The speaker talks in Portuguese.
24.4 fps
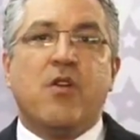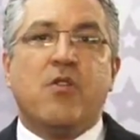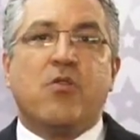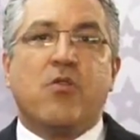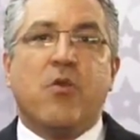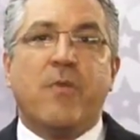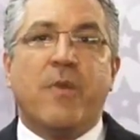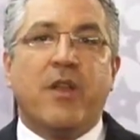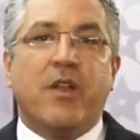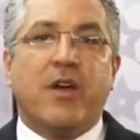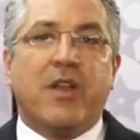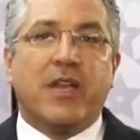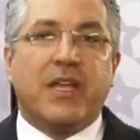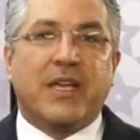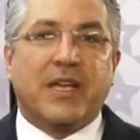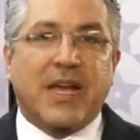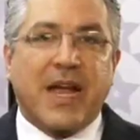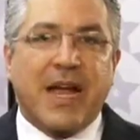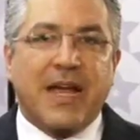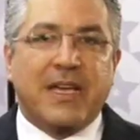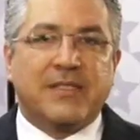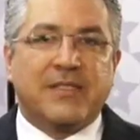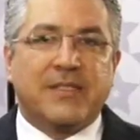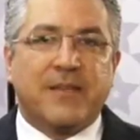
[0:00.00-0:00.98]
Com Melhor em
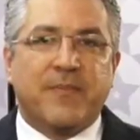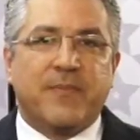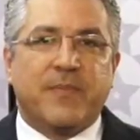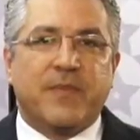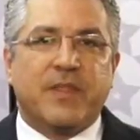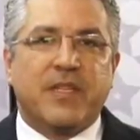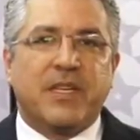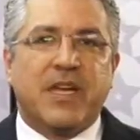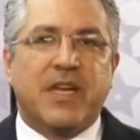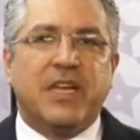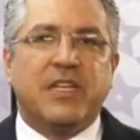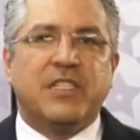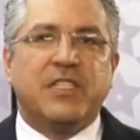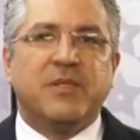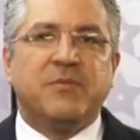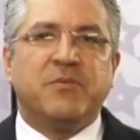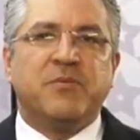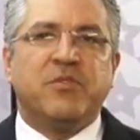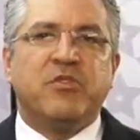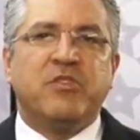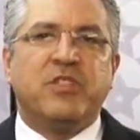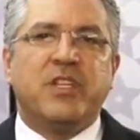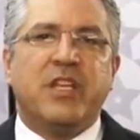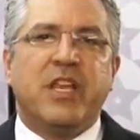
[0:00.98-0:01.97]
Casa,
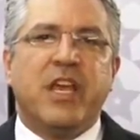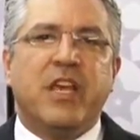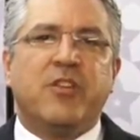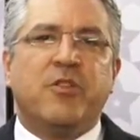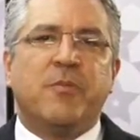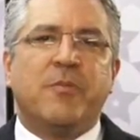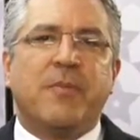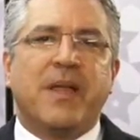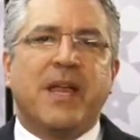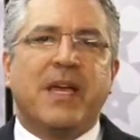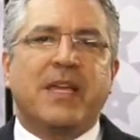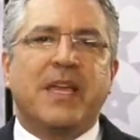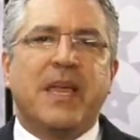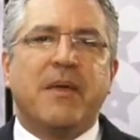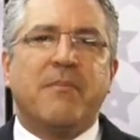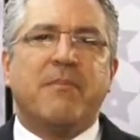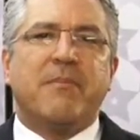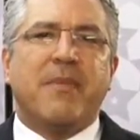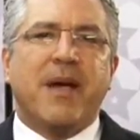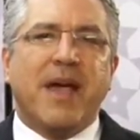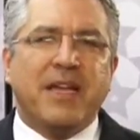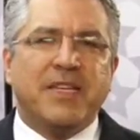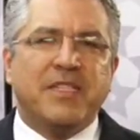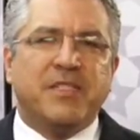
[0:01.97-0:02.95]
garantimos o direito para quem
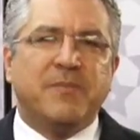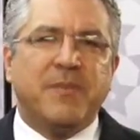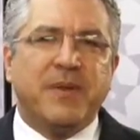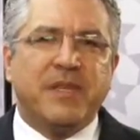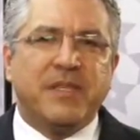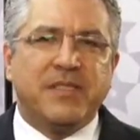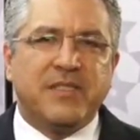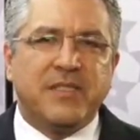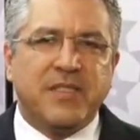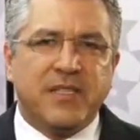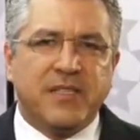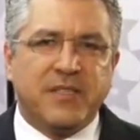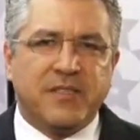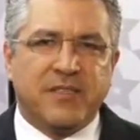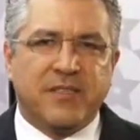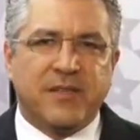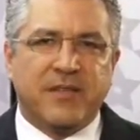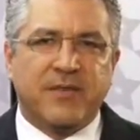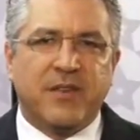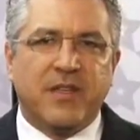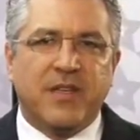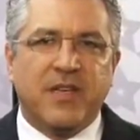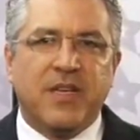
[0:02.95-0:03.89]
mais precisa